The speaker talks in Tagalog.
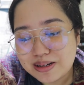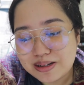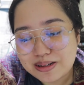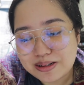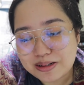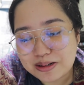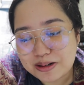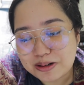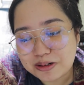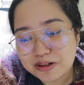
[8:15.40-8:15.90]

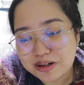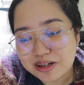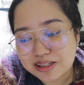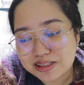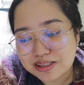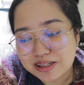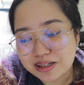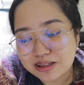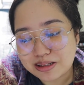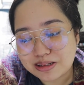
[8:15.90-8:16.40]
Hindi ako
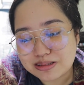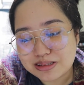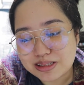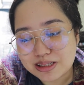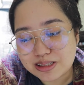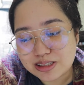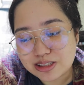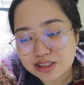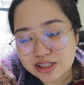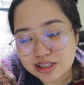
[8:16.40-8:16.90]
excited sa
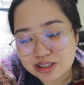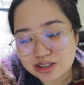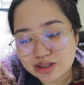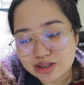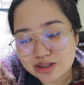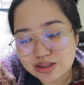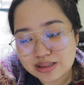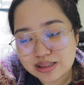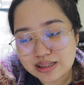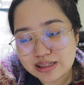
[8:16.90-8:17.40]

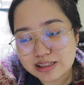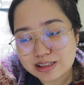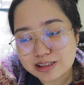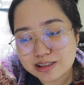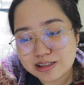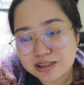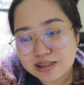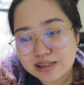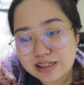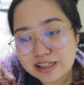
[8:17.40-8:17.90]
injection and
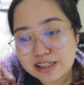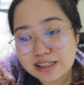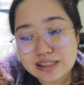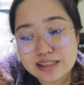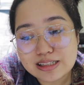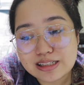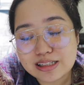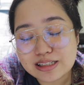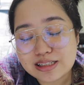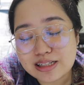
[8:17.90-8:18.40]

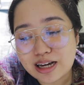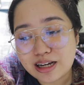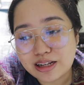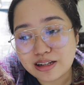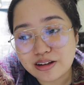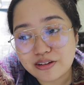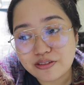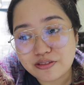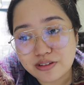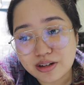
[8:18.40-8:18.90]
sa side
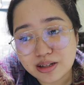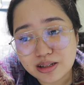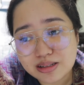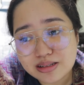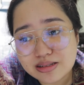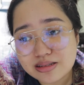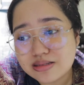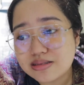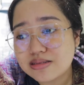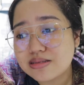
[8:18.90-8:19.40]

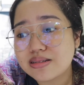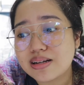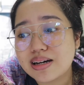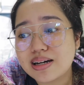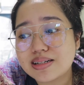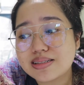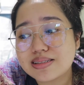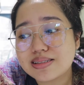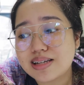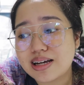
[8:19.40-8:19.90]
effects na
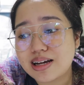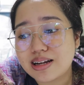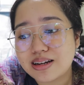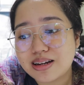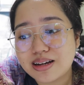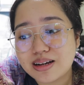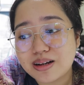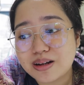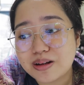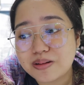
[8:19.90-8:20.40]

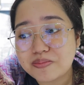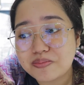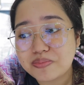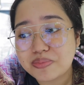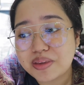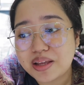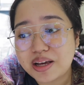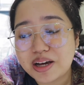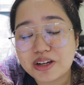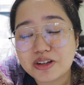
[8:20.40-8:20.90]
sana
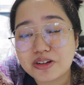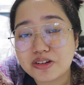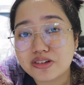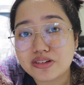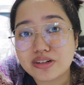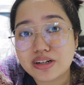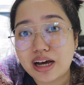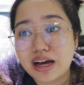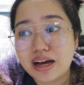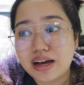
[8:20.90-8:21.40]
ayoko
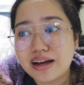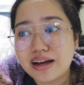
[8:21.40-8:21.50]
na.